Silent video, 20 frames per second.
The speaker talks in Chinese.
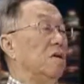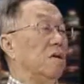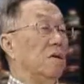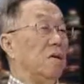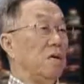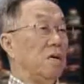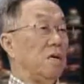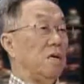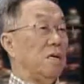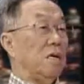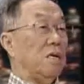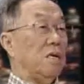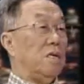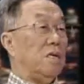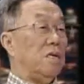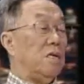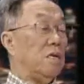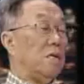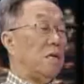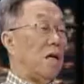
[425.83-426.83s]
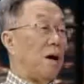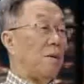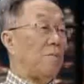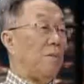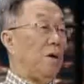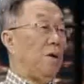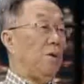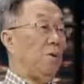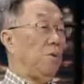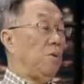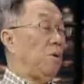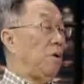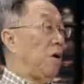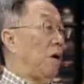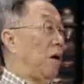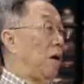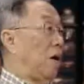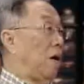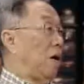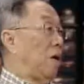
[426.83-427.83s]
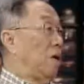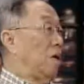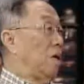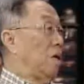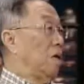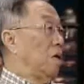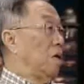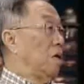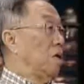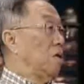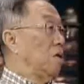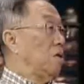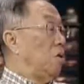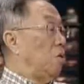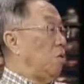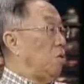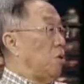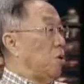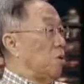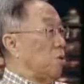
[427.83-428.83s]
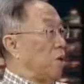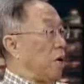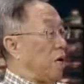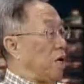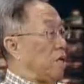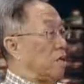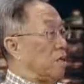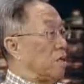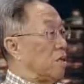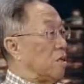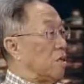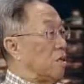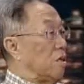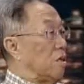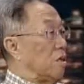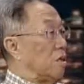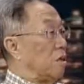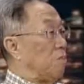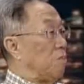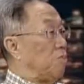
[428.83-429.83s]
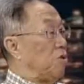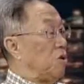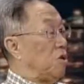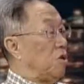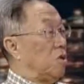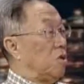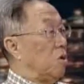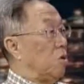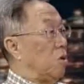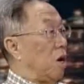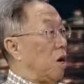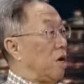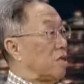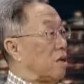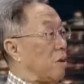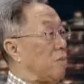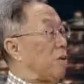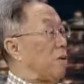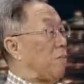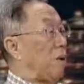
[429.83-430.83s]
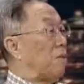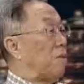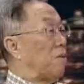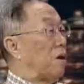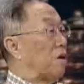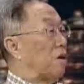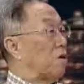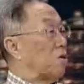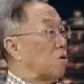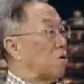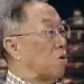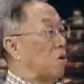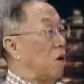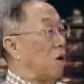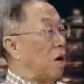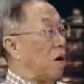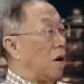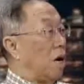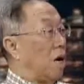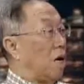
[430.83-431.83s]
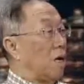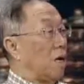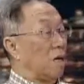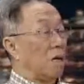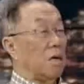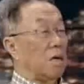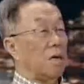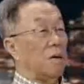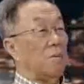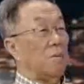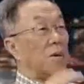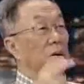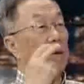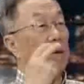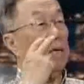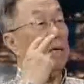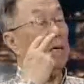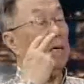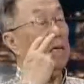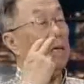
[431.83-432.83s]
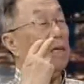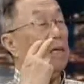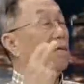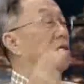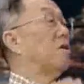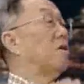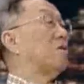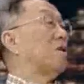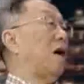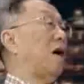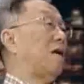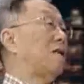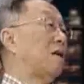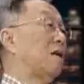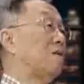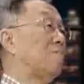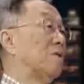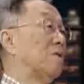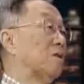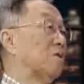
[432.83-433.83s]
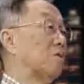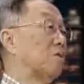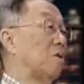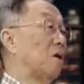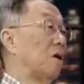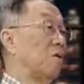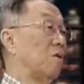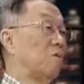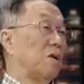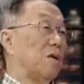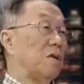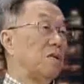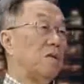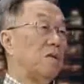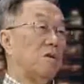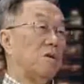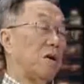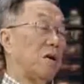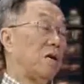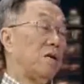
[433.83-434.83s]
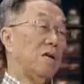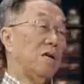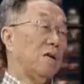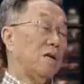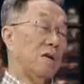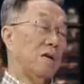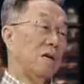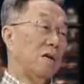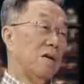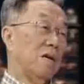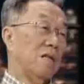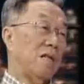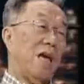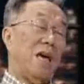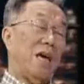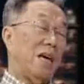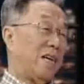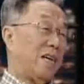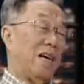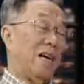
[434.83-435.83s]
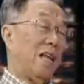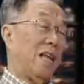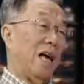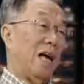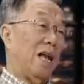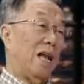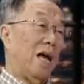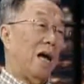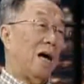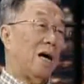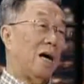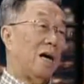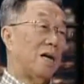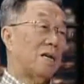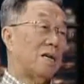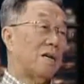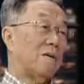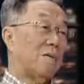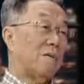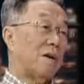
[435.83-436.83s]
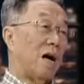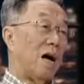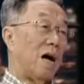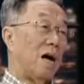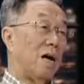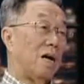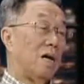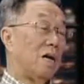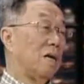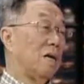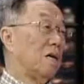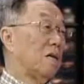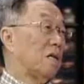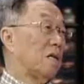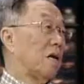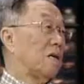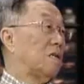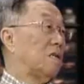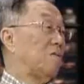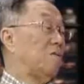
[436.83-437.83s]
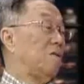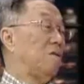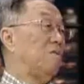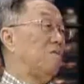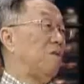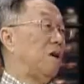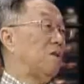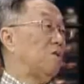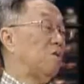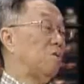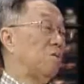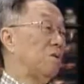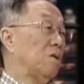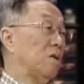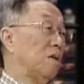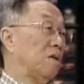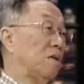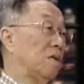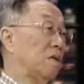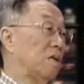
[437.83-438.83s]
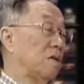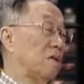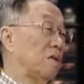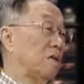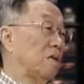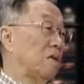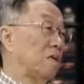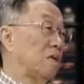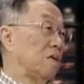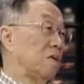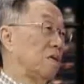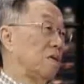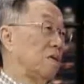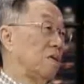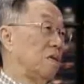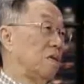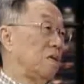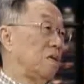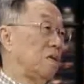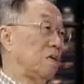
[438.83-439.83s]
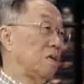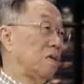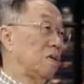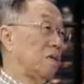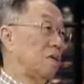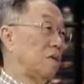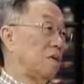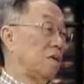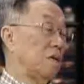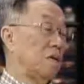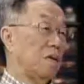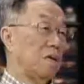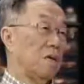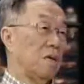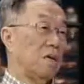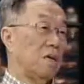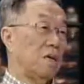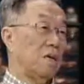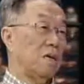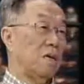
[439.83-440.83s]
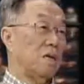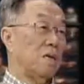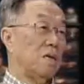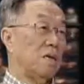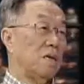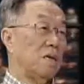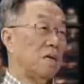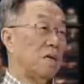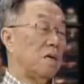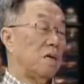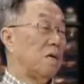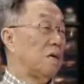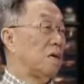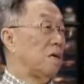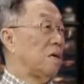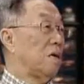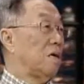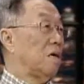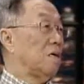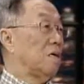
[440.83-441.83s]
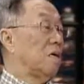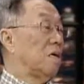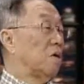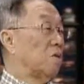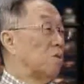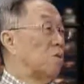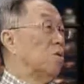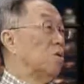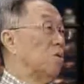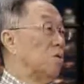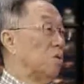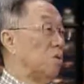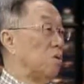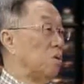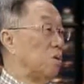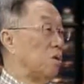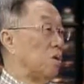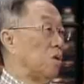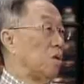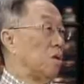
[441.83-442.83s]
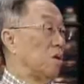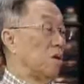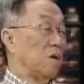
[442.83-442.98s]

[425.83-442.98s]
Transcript: 嗯，这四大美女呀，都有类似的，不是都啊？咱们得慢慢的说啊。嗯，说一个是貂蝉，咱就甭说了。我这貂蝉这个太可怜了，是不是？她成为王冲的这个这个一个一个一个工具。